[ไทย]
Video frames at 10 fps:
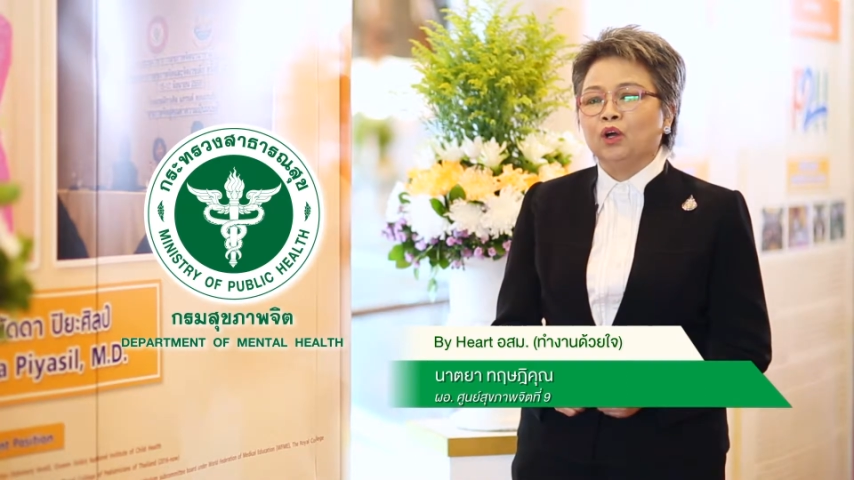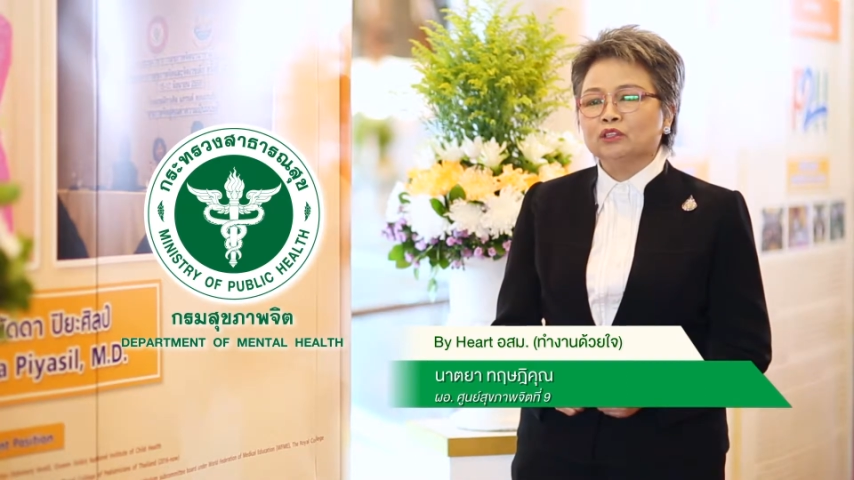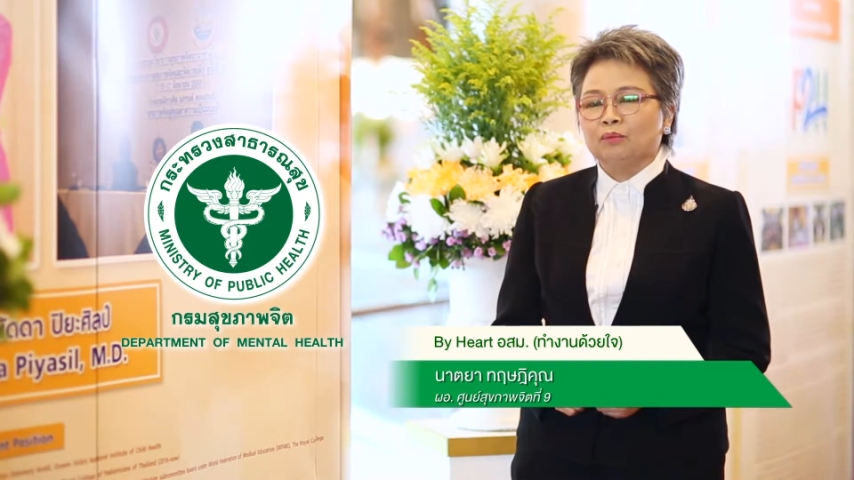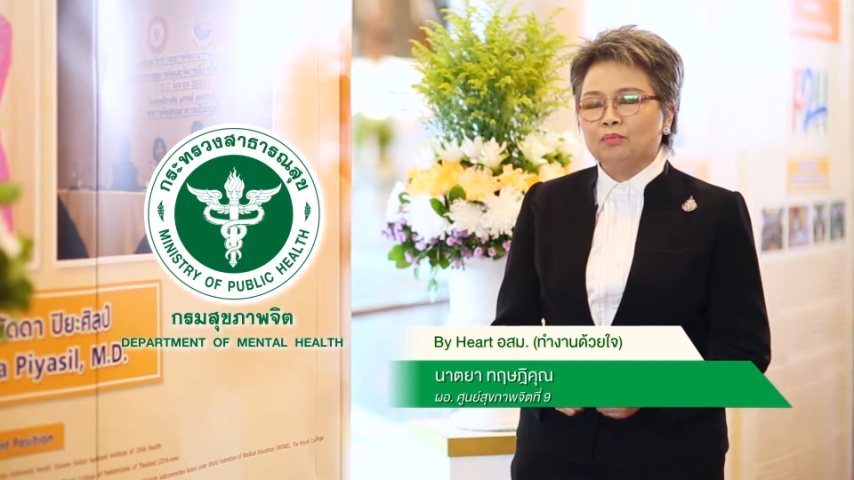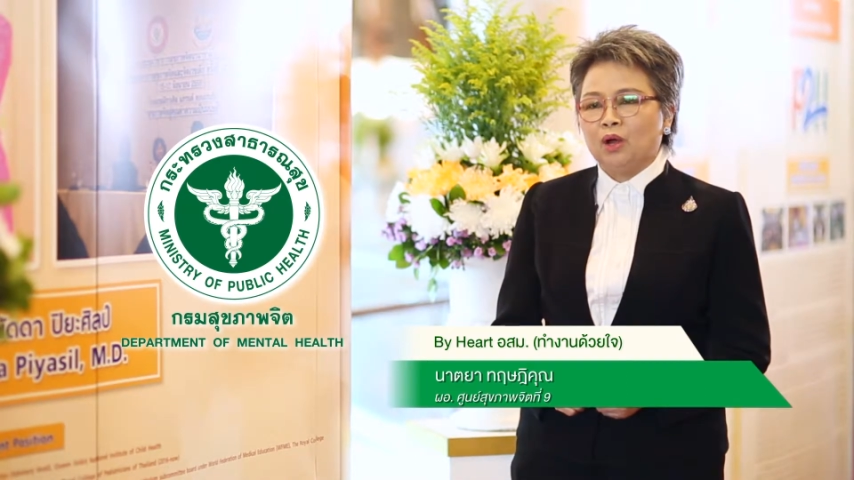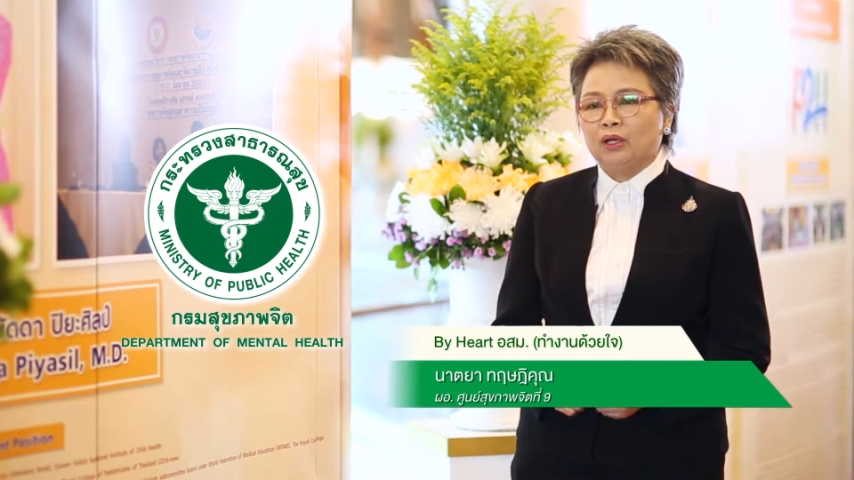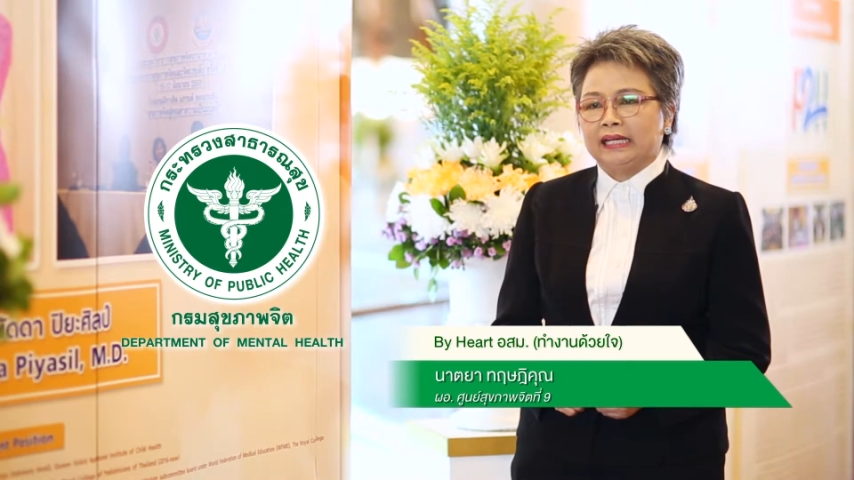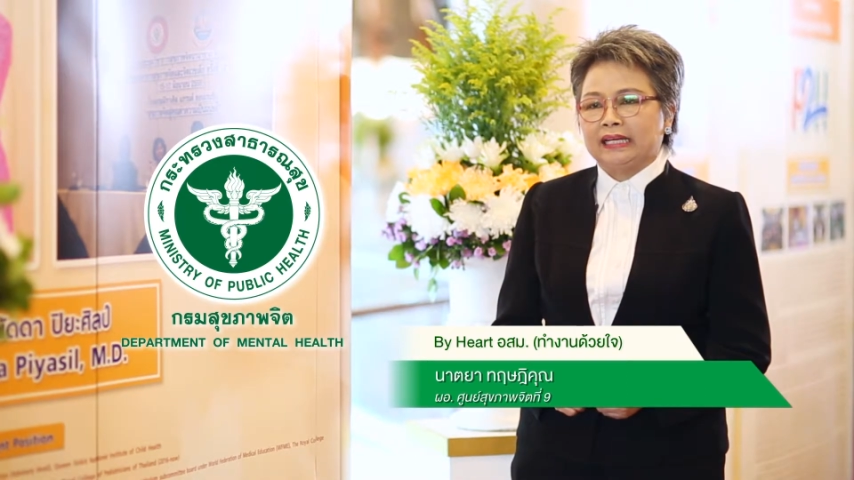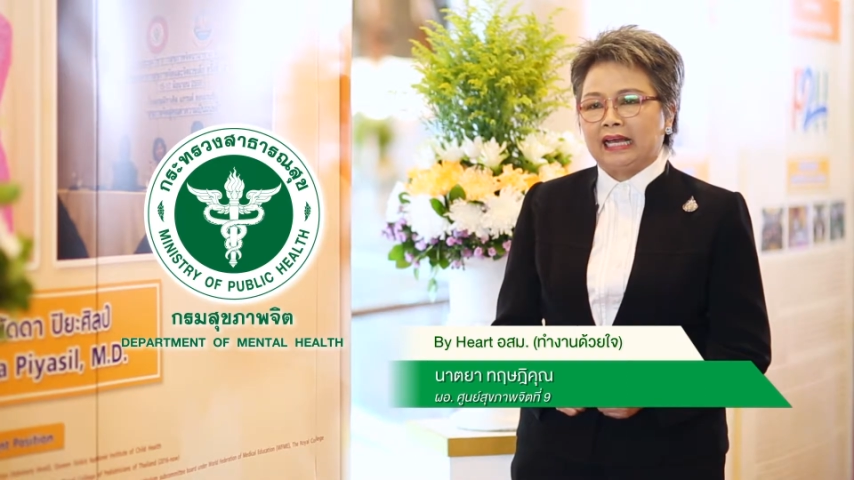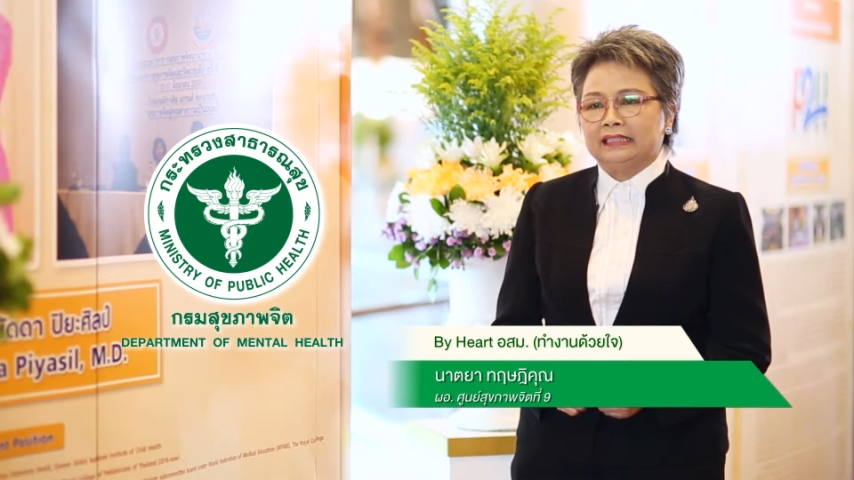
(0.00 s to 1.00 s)
ของอสมอ
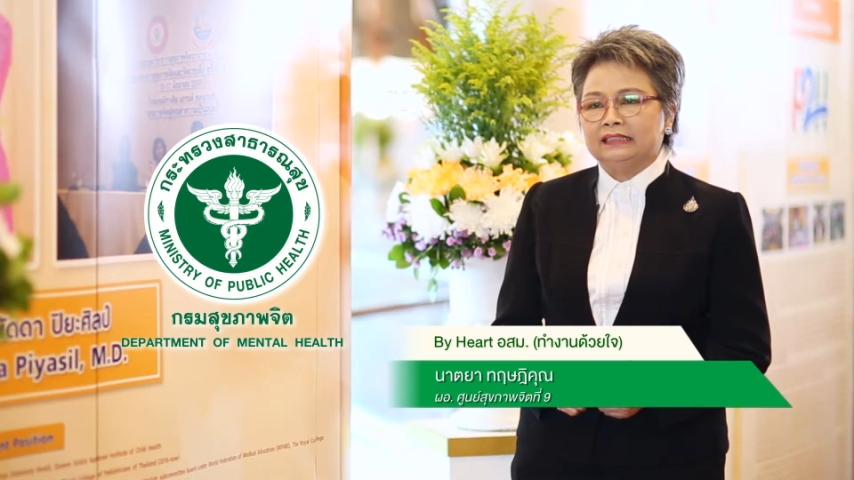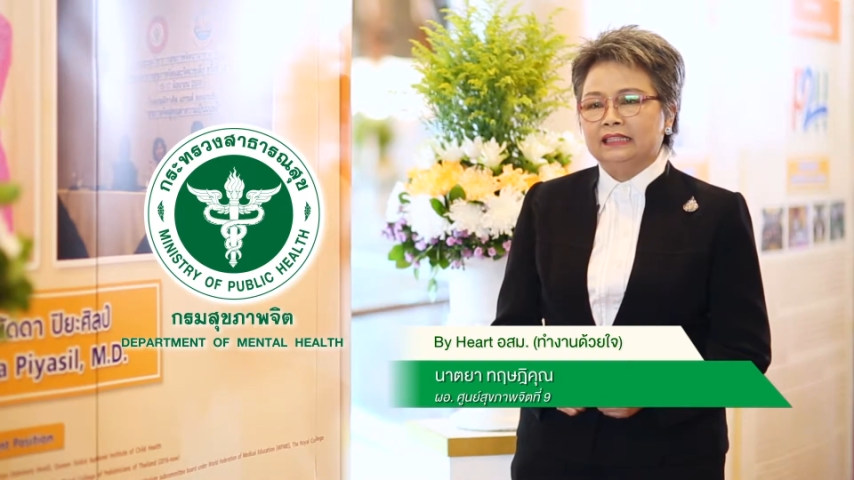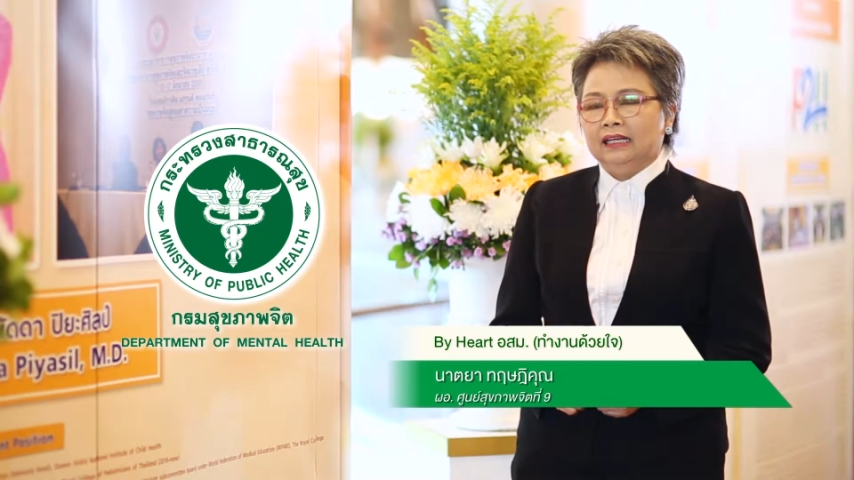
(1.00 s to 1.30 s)
ในการ